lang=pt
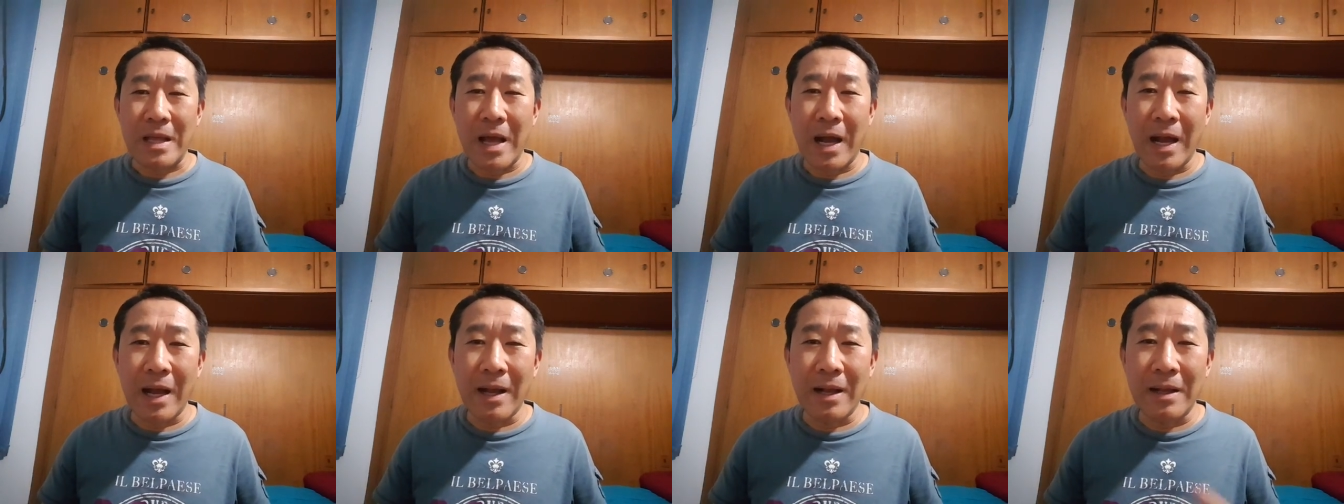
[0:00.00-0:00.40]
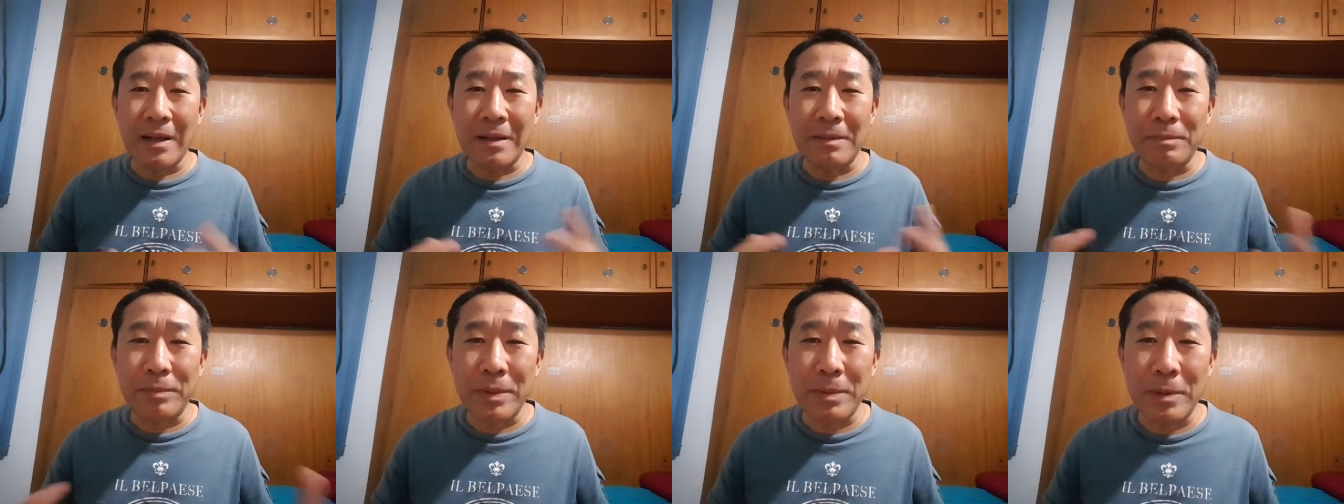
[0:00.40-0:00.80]

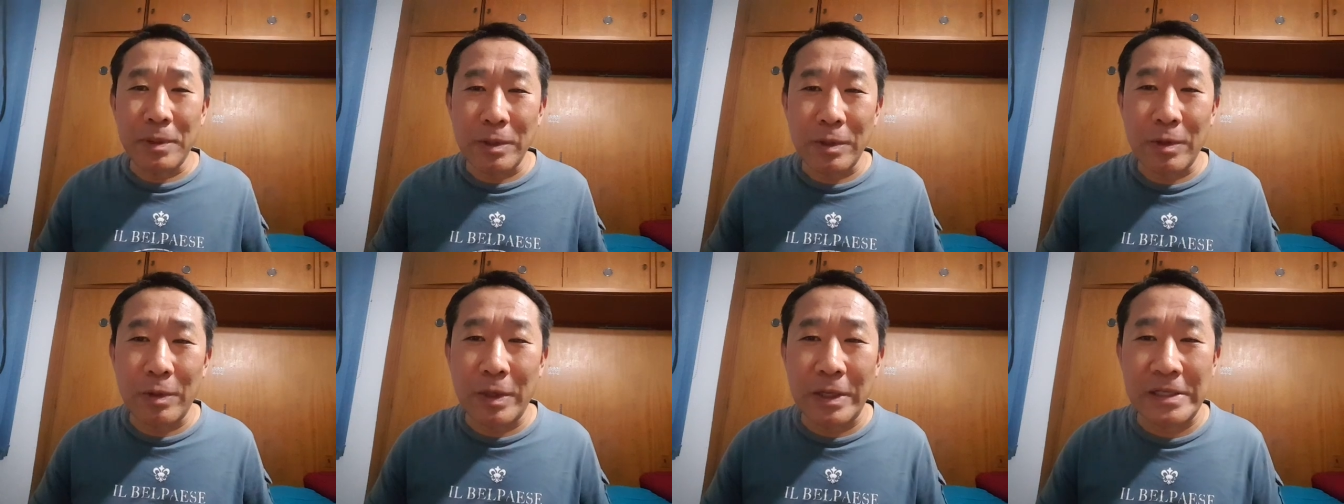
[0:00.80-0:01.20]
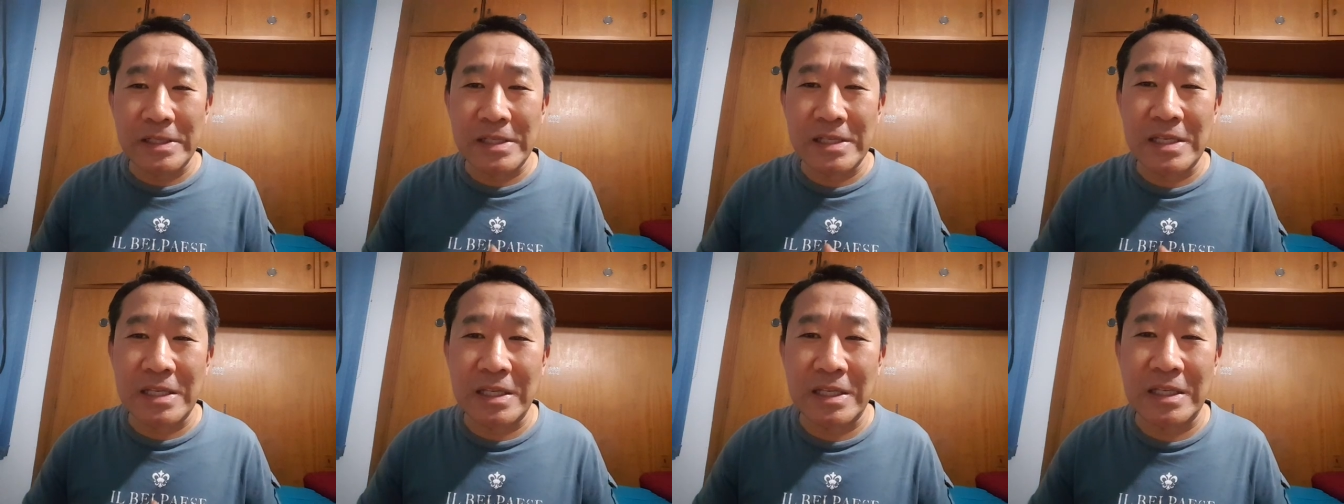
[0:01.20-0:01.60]
a primeira
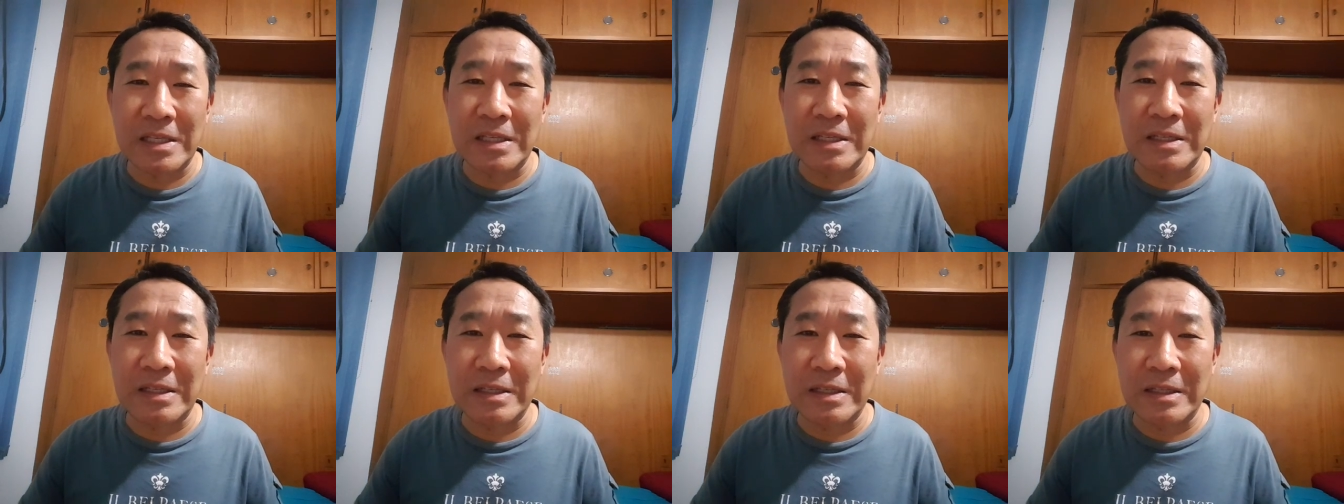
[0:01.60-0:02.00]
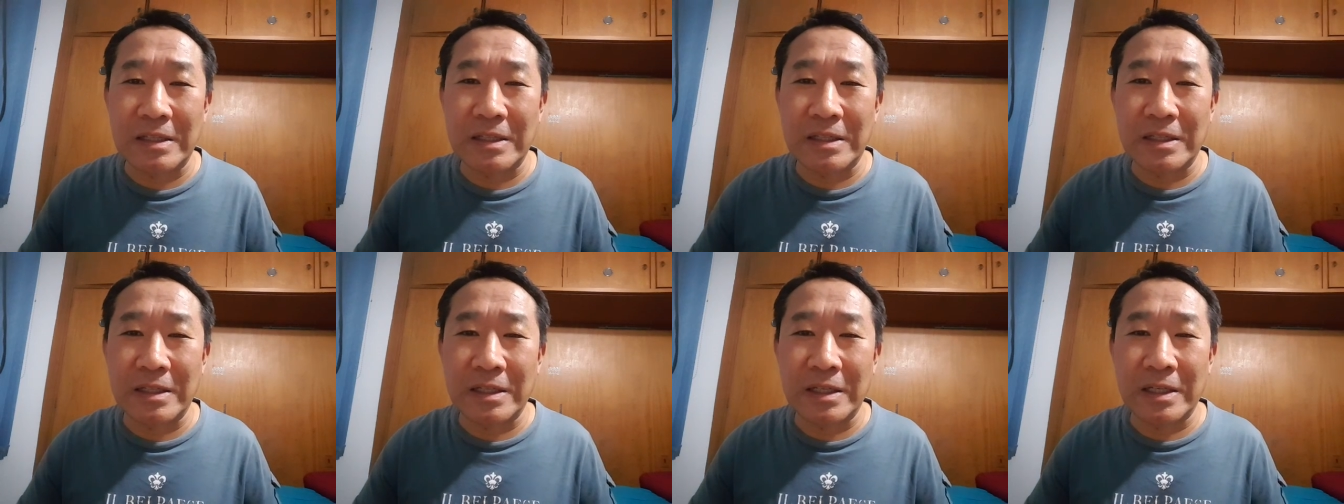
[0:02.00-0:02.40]
coisa que
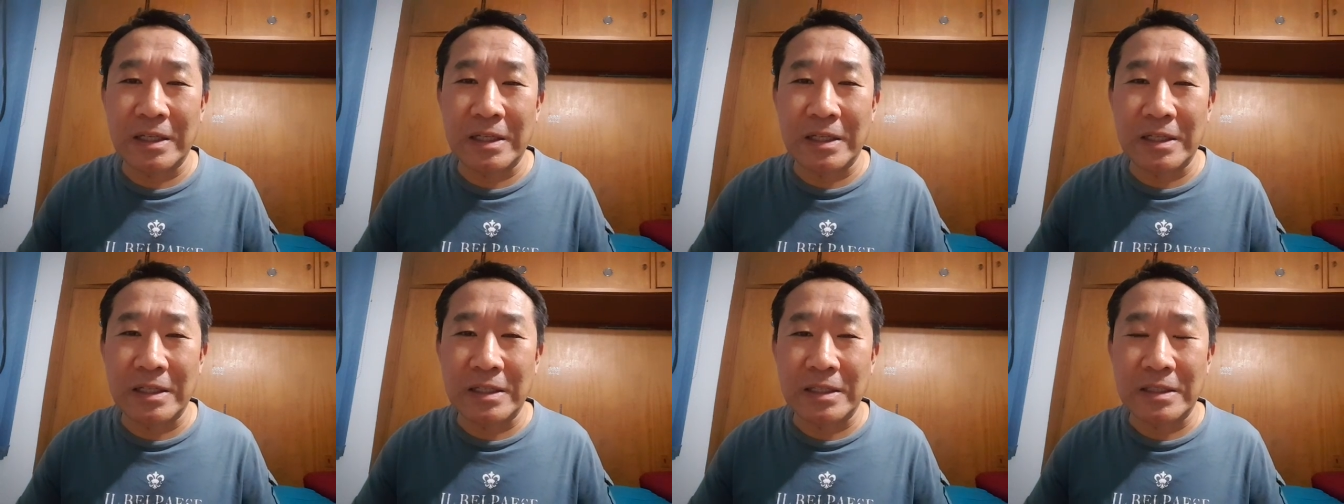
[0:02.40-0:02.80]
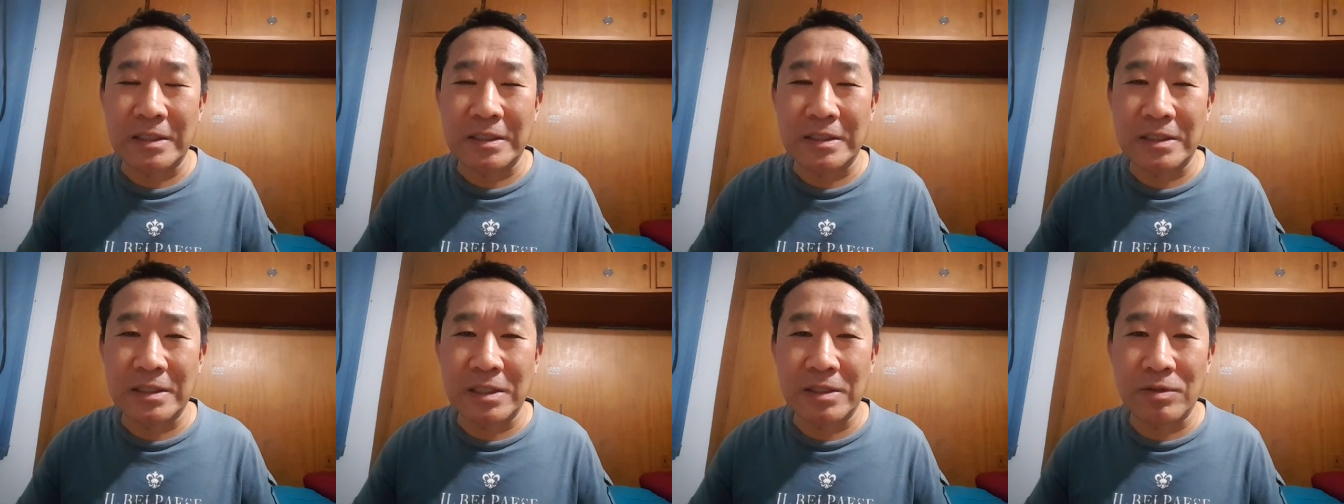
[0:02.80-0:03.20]
é,
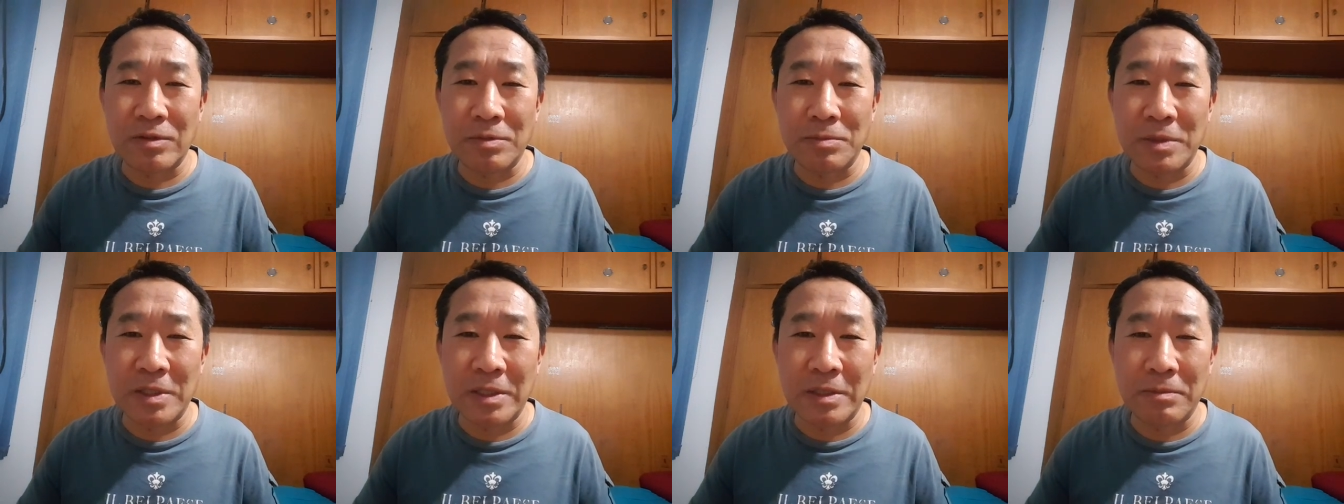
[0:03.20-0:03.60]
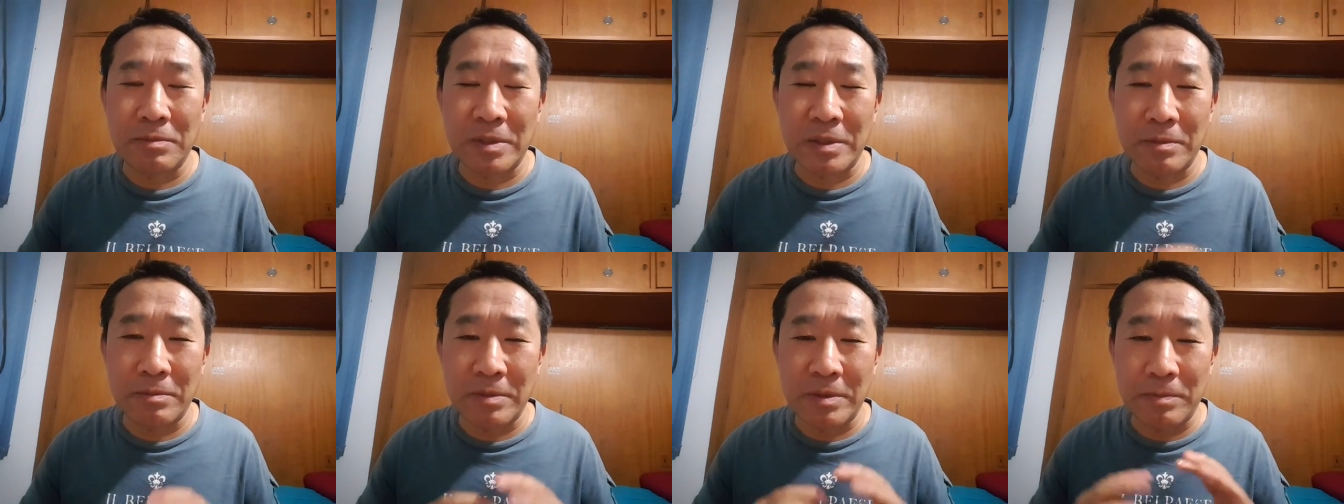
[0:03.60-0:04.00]
Jesus me,
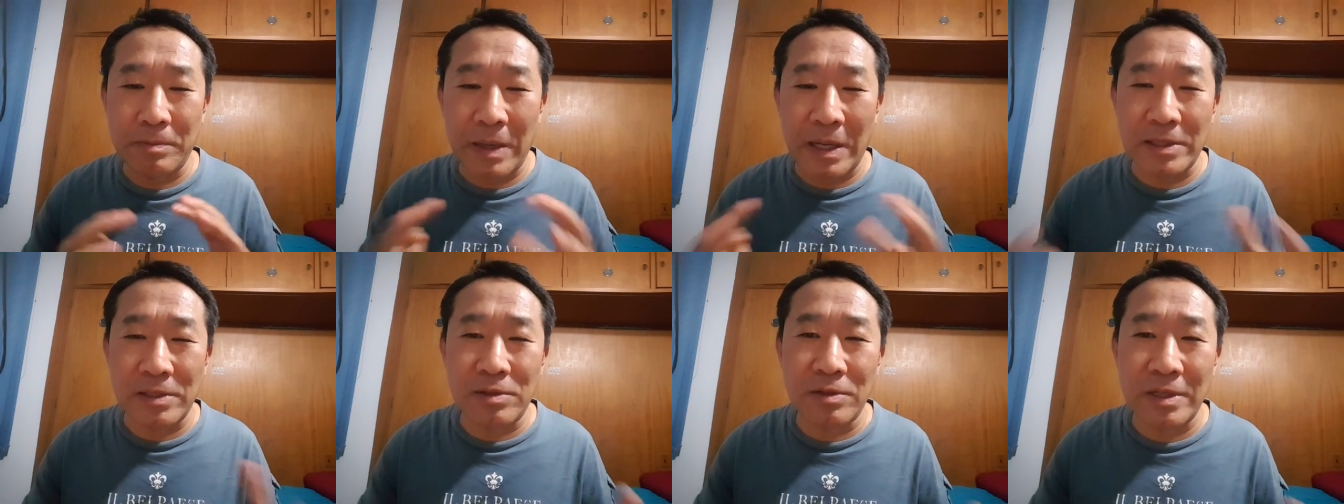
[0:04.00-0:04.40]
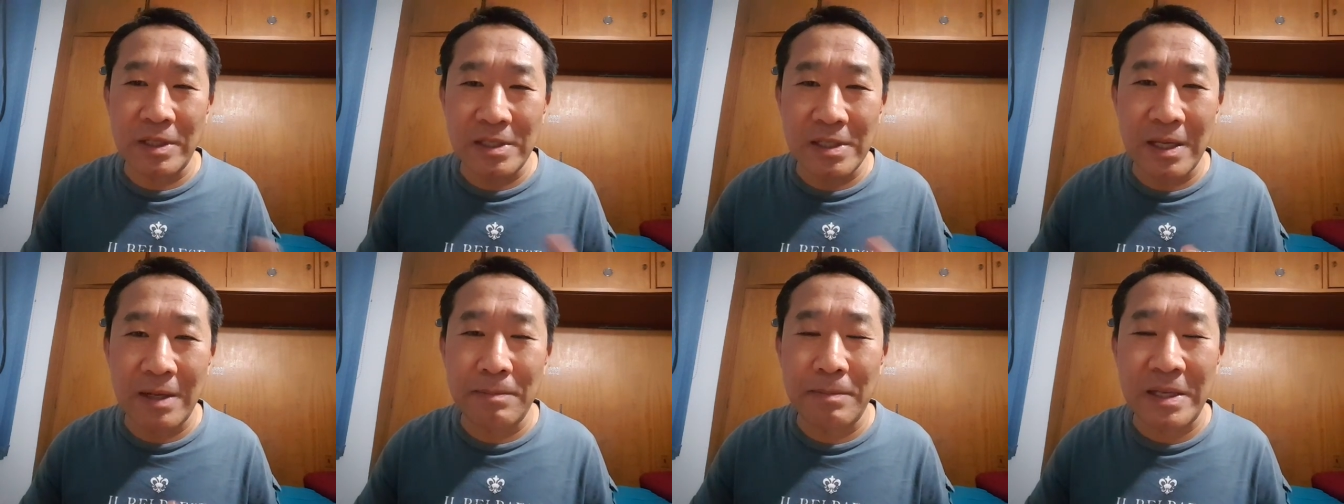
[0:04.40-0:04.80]
me, me, passou
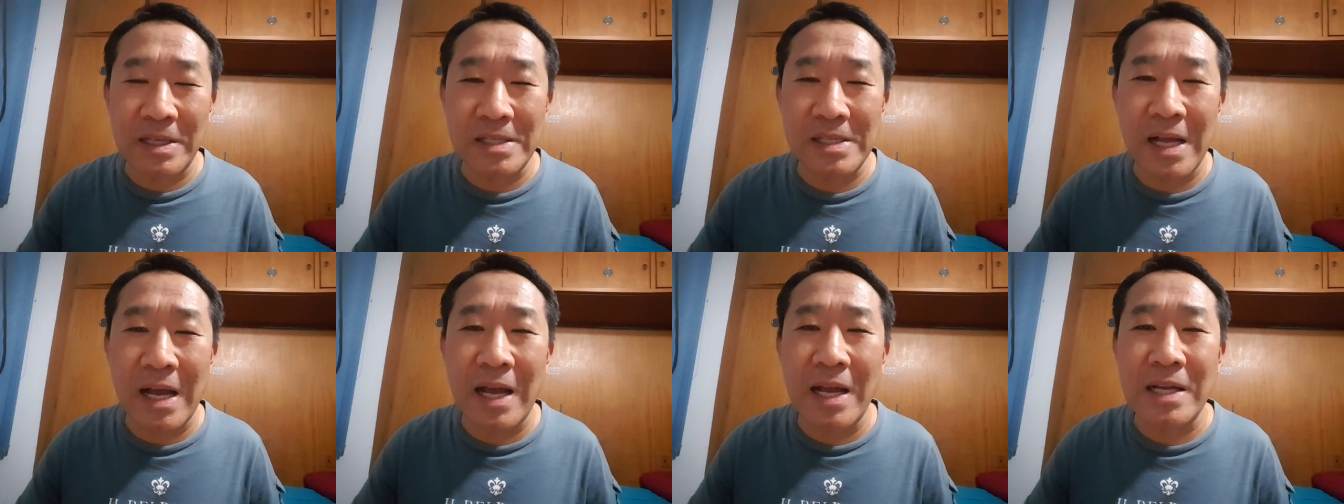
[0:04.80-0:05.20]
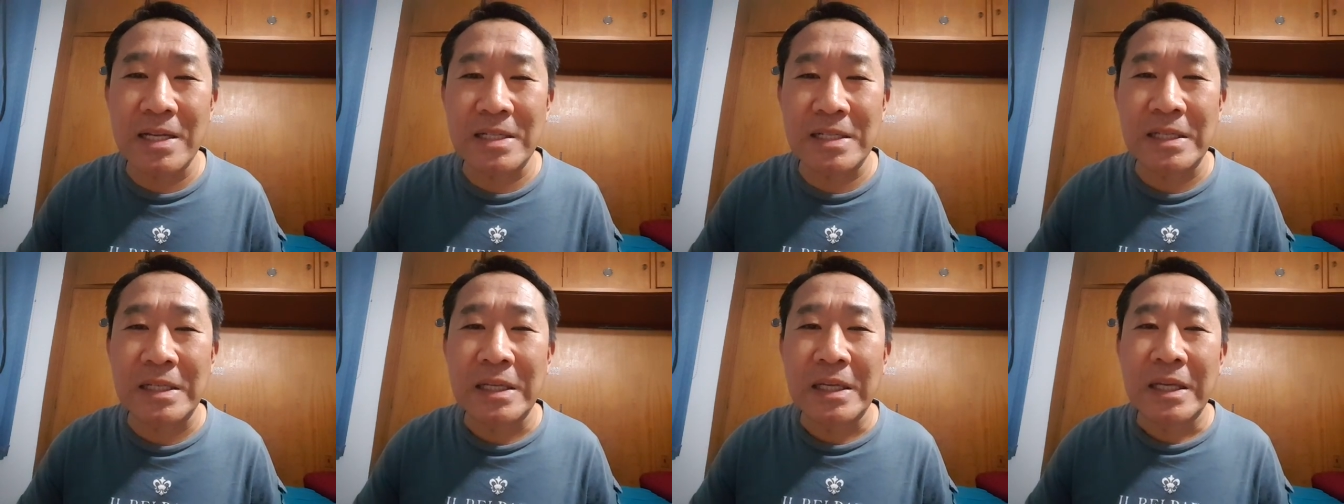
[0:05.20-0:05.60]
essa
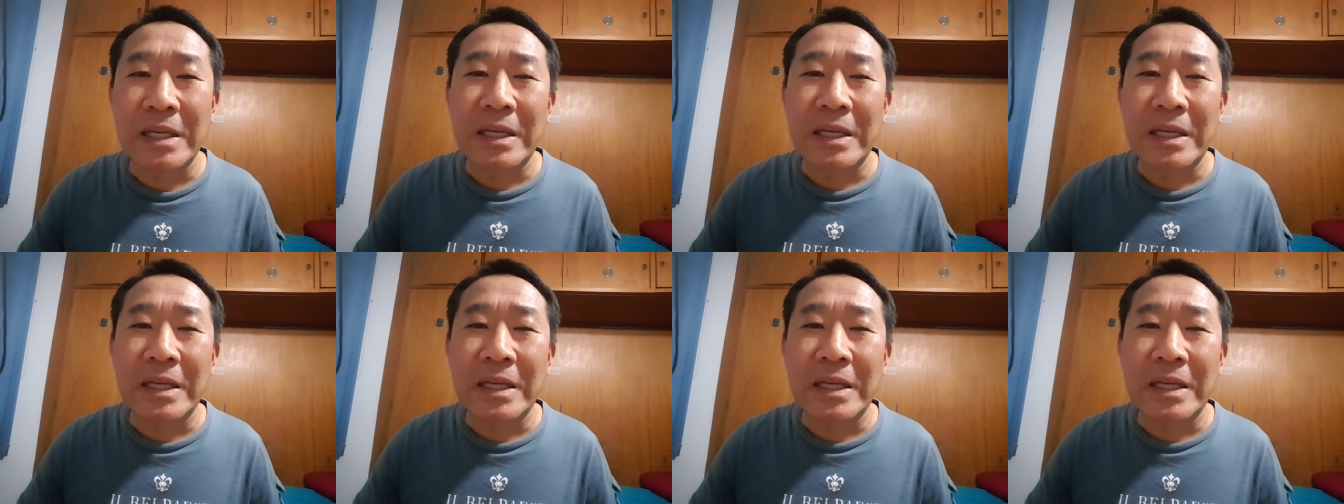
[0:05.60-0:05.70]
mensagem